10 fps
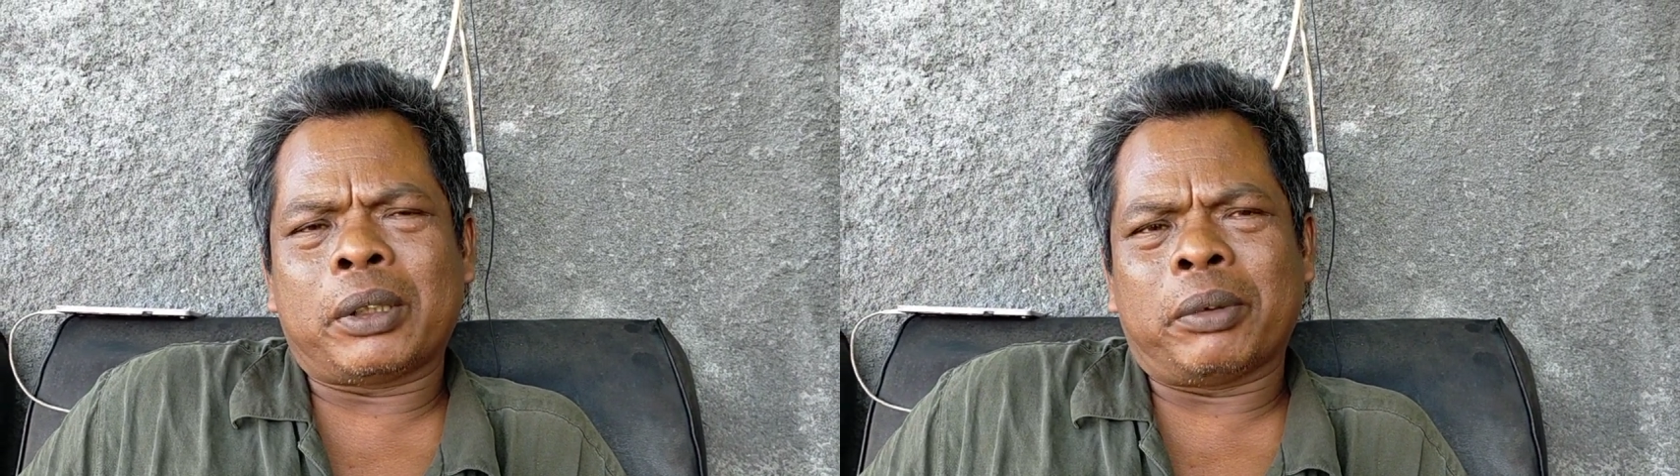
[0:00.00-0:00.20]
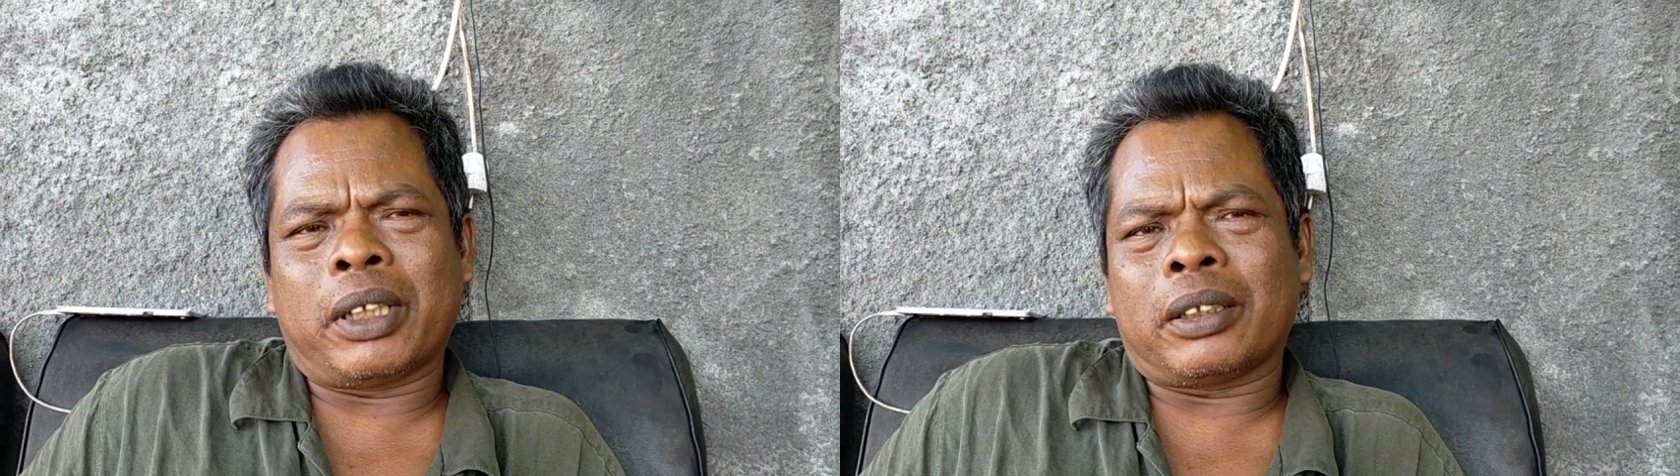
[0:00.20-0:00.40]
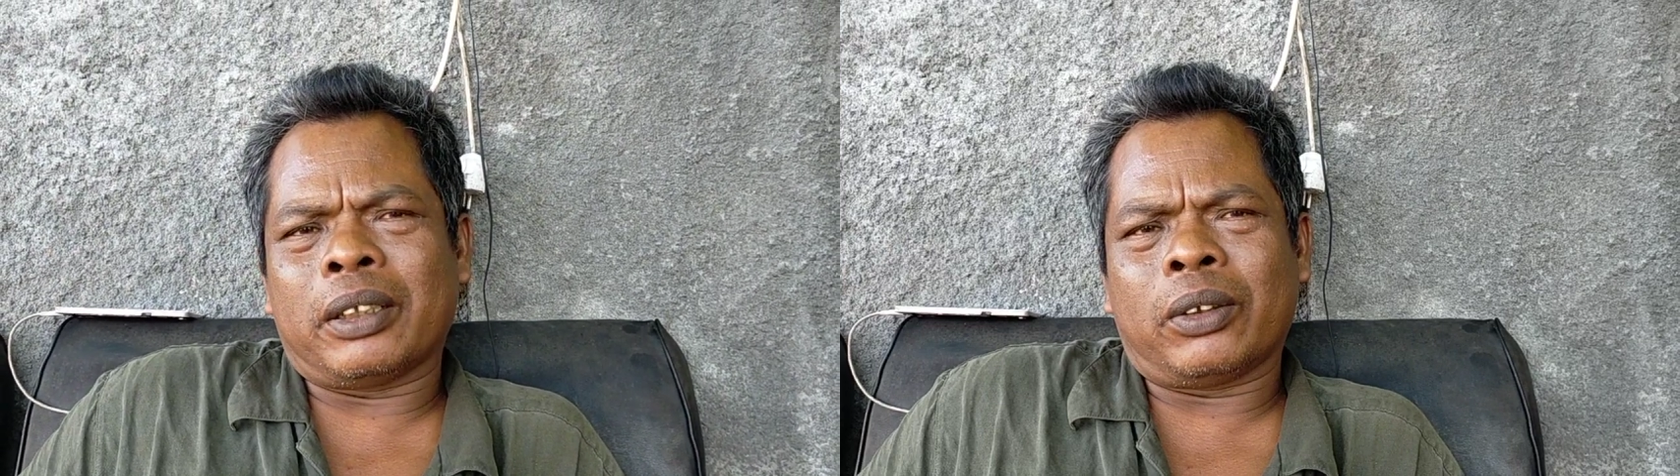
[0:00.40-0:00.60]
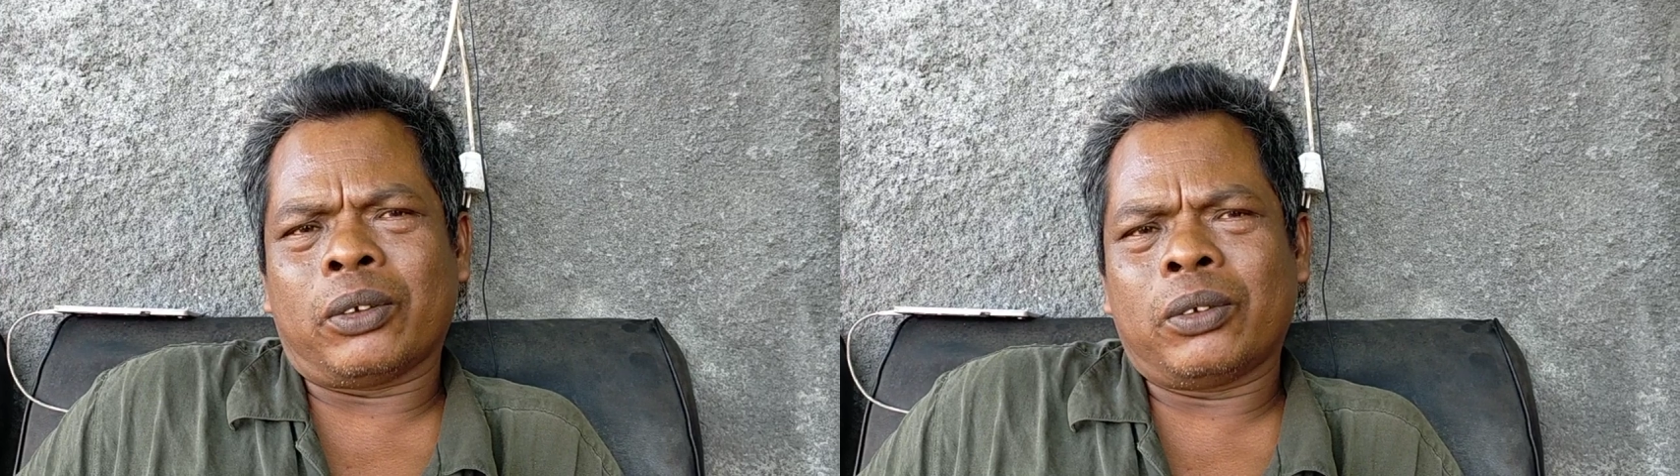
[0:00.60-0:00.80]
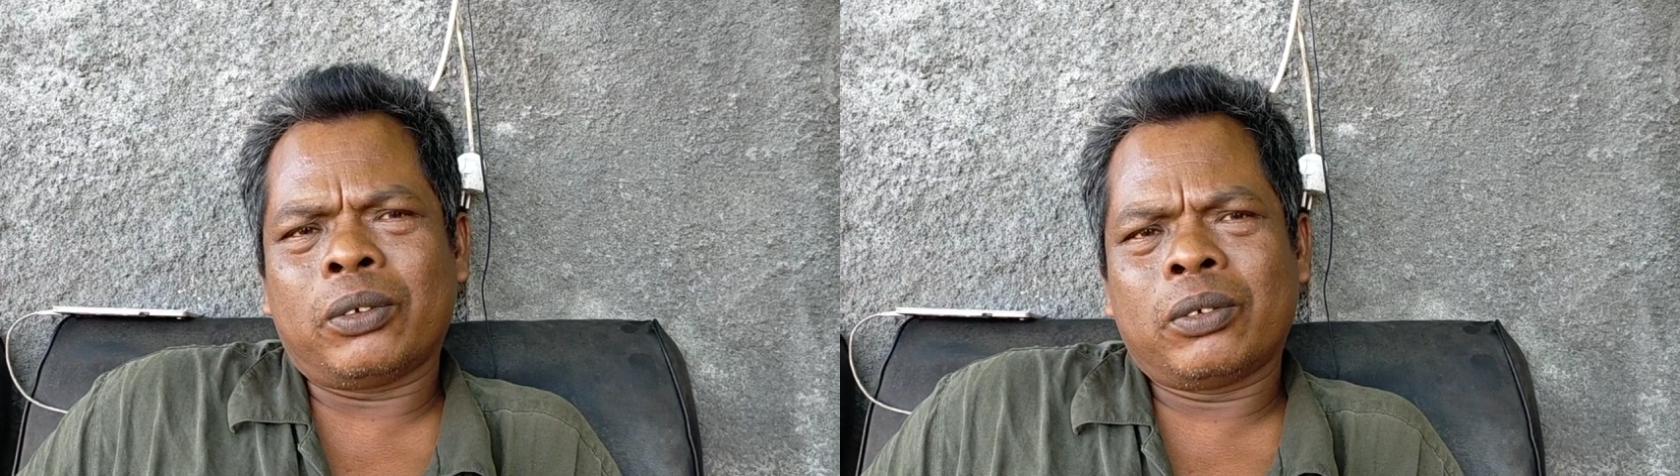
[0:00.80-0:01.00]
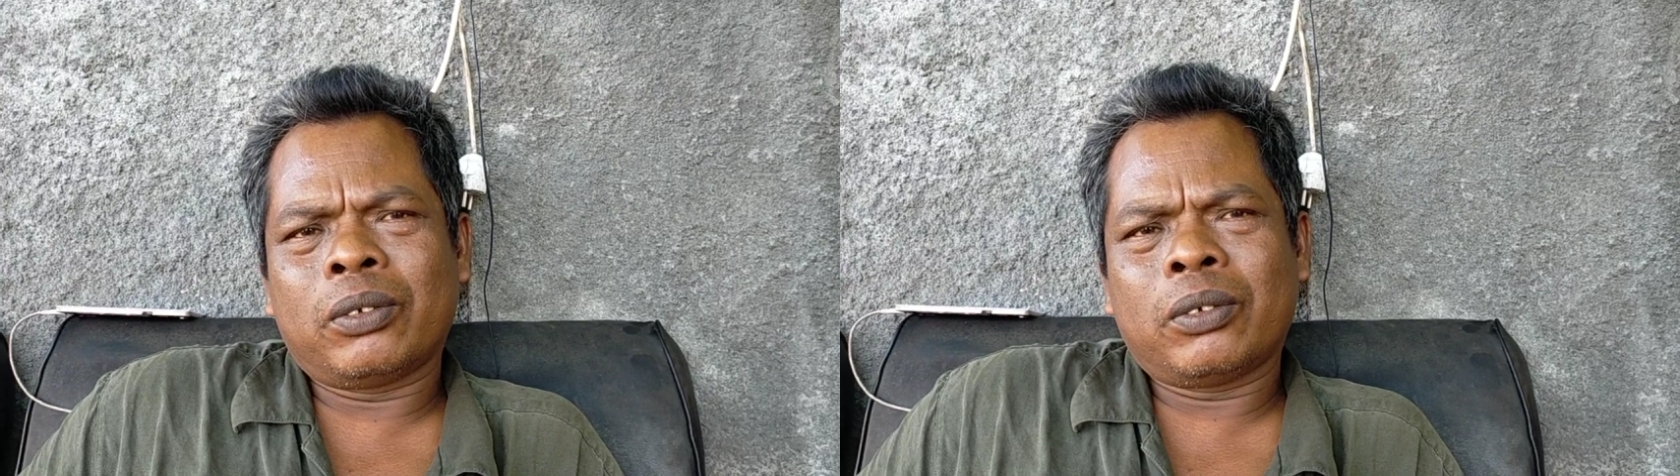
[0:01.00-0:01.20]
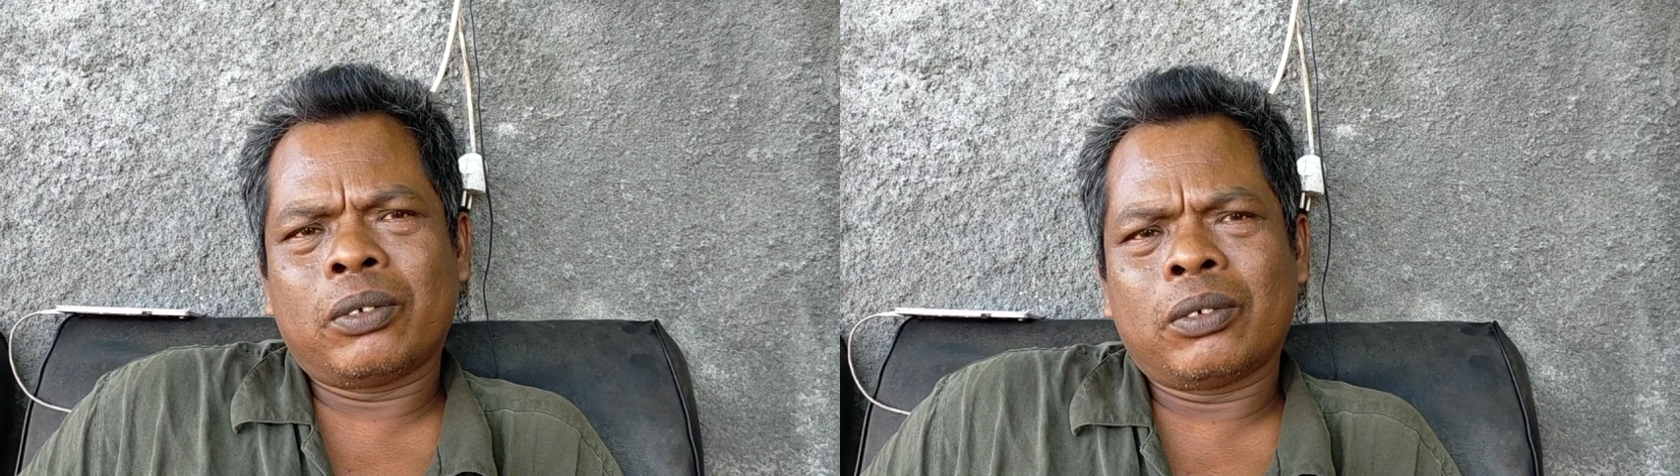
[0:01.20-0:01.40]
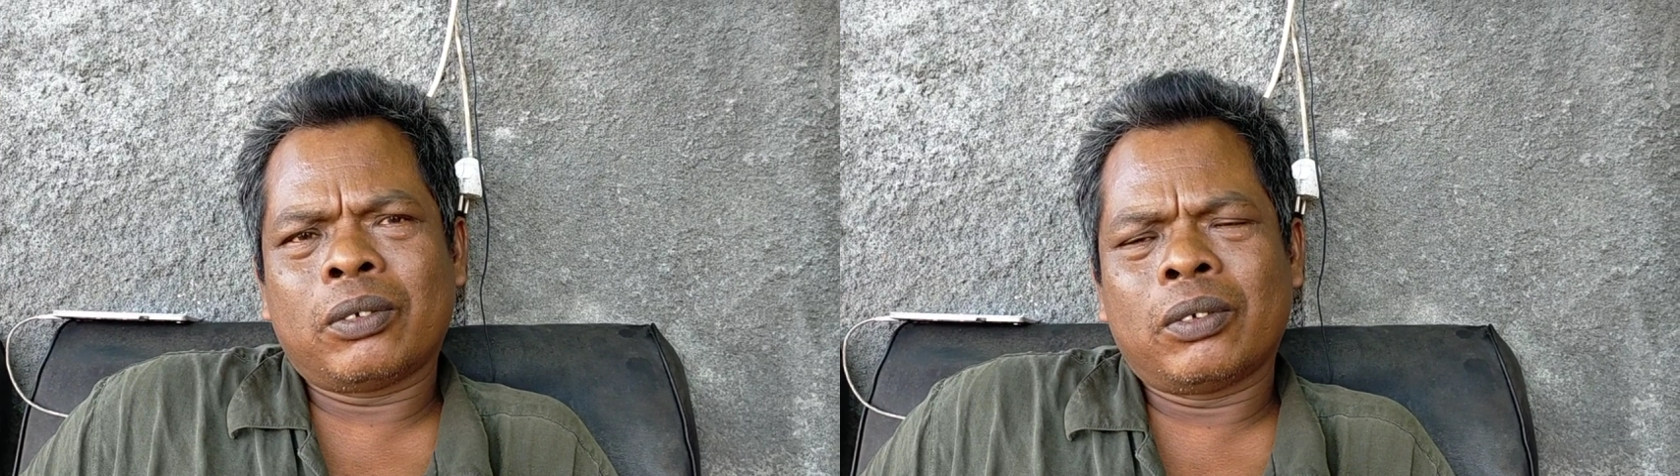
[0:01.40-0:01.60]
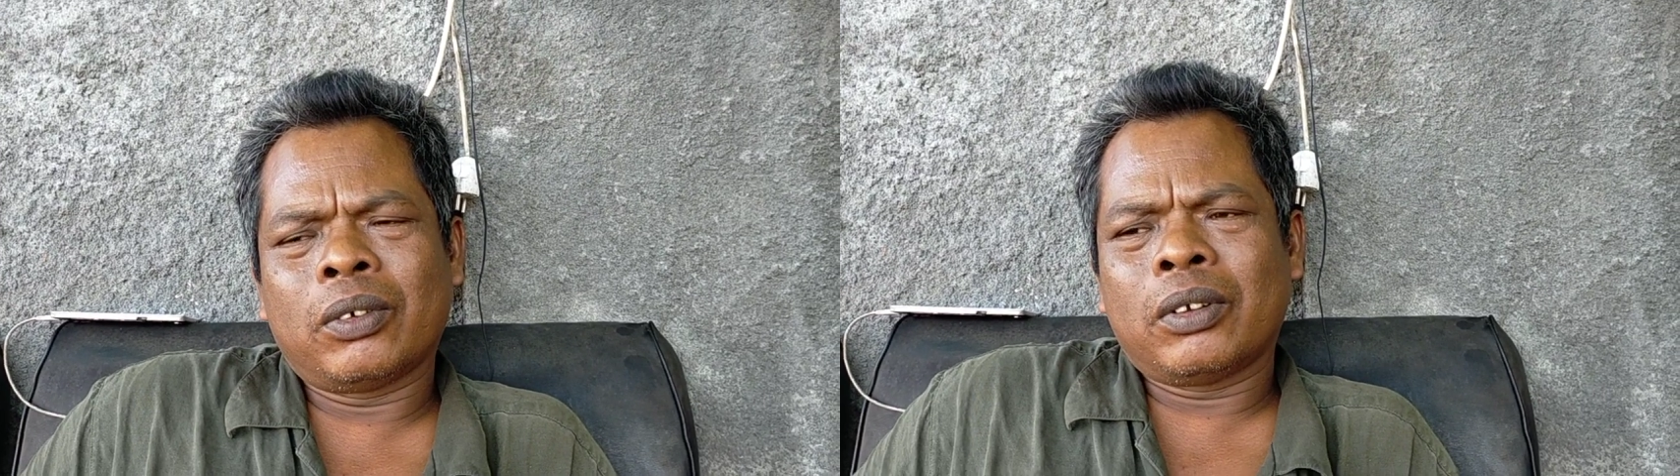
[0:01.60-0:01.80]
sebenarnya itu. Begitu ya?